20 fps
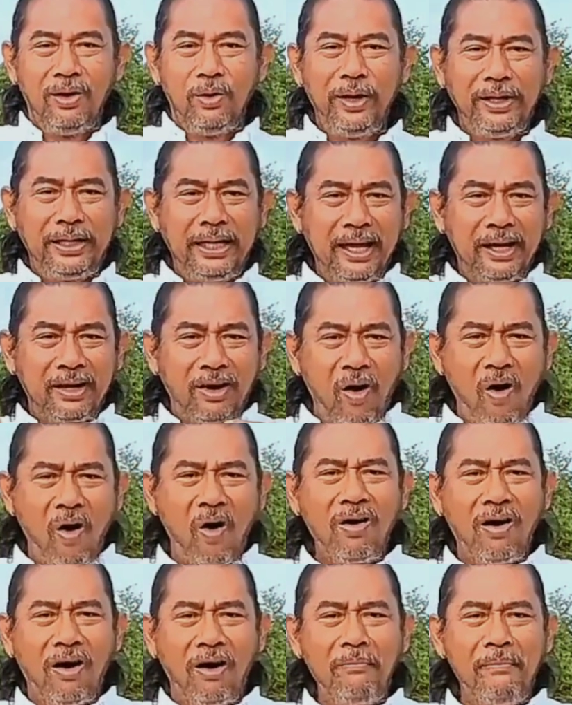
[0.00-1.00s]
วิธีโก
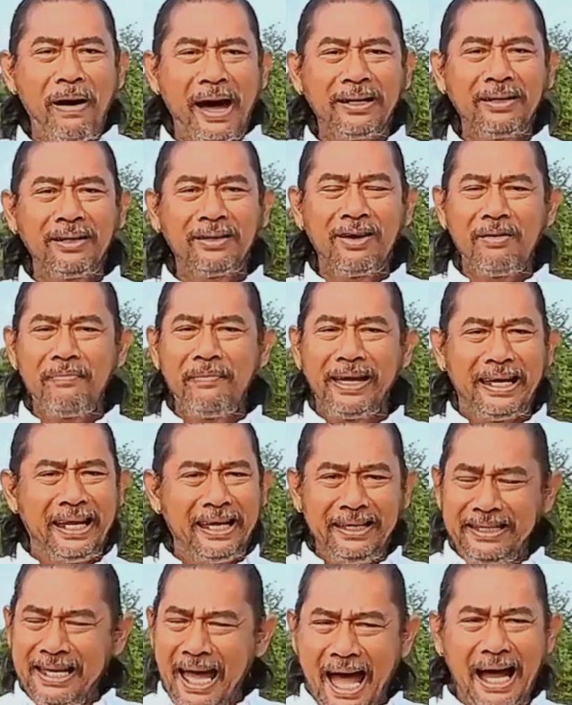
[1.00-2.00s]
งของมันก็ไม่ได้
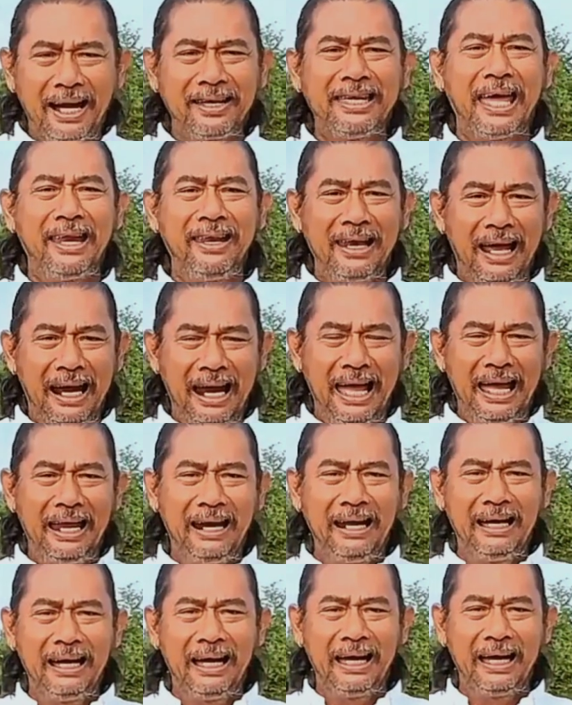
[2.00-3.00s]
ยากเย็นอะไร
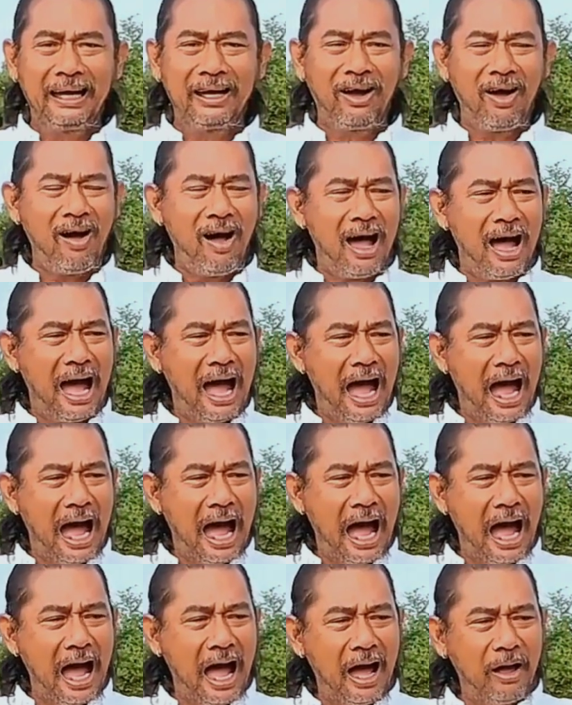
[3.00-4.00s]
เลย ก็
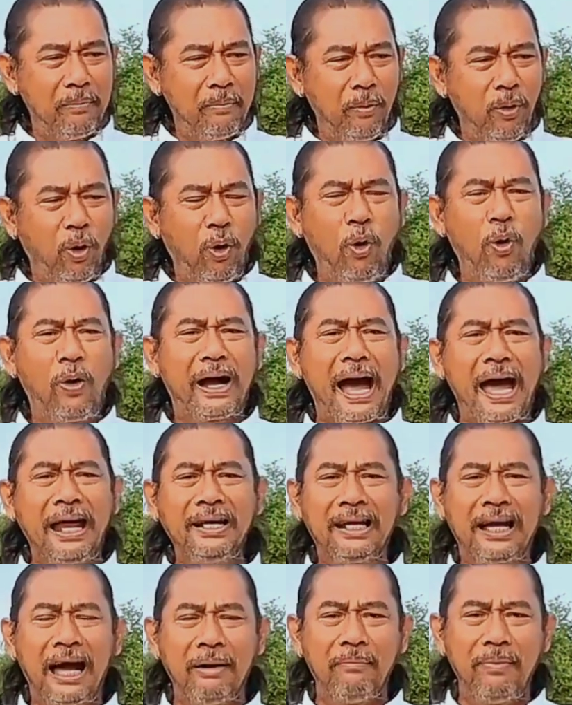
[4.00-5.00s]
รู้กัน
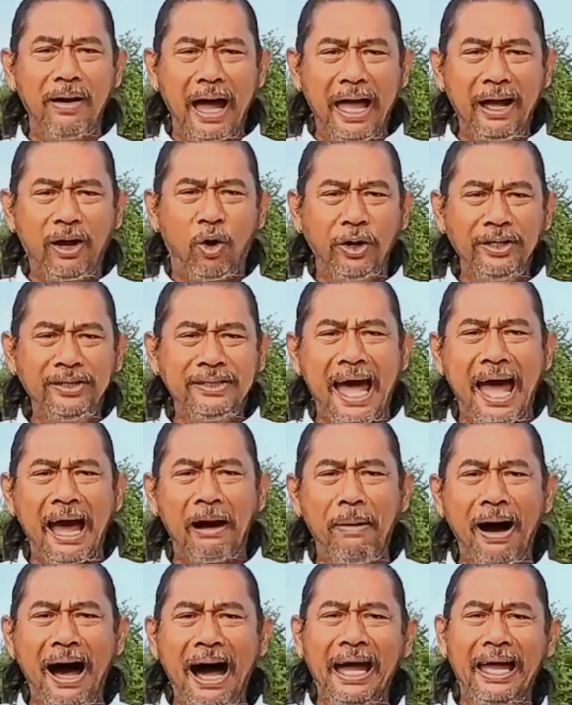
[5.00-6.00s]
กับไอ้คนแจก
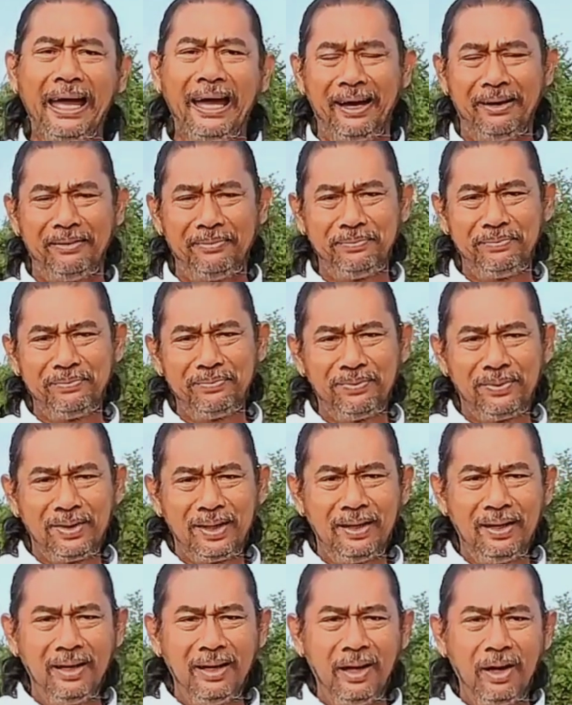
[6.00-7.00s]
ไพ่อะ
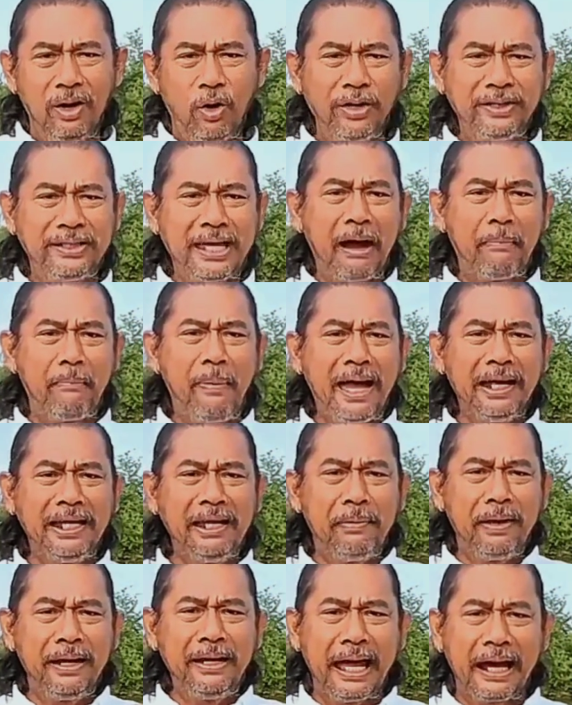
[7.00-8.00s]
คนแจกไพ่
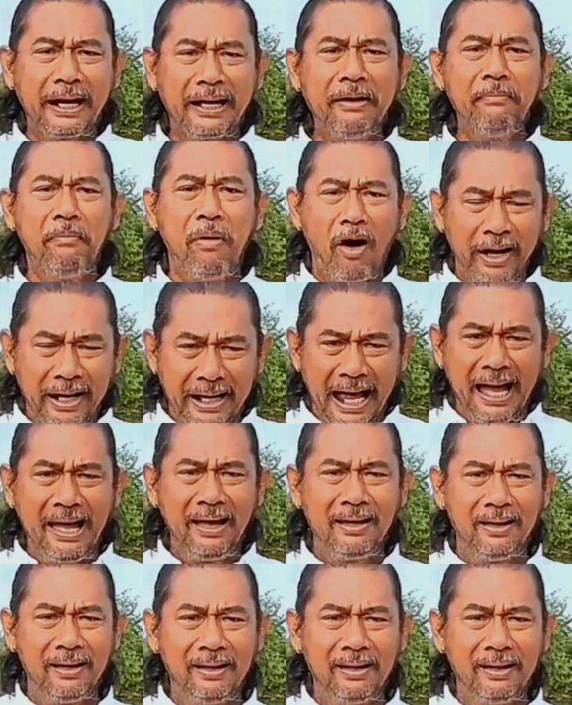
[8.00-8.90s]
ที่เป็นเด็กในบ่อนนะ